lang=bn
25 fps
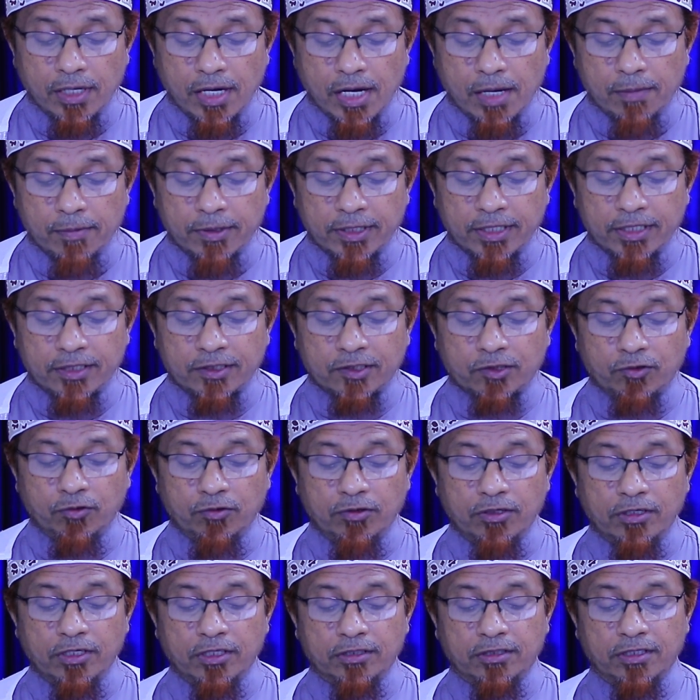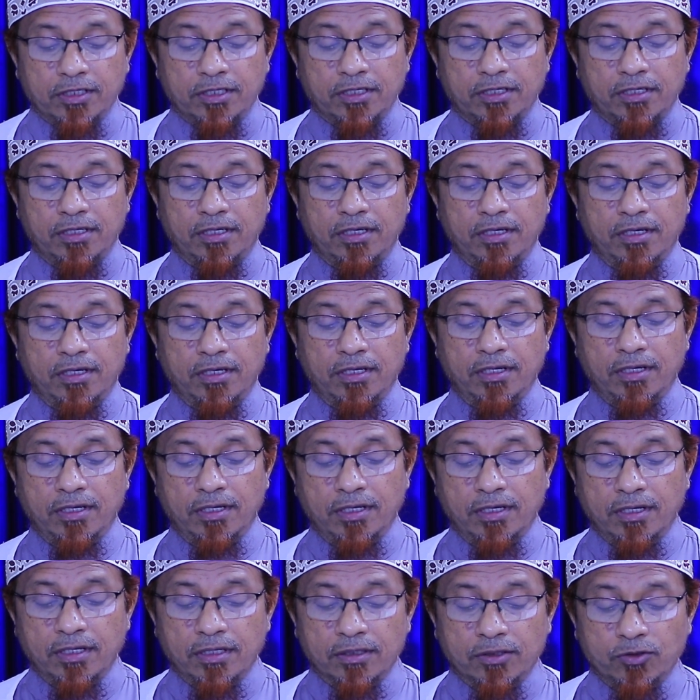আমার এই সুন্নতের
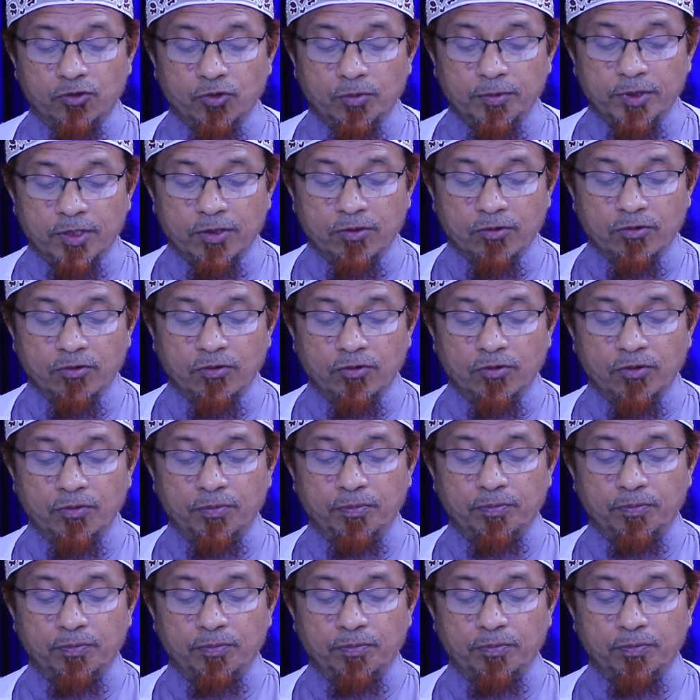তুমি কোনো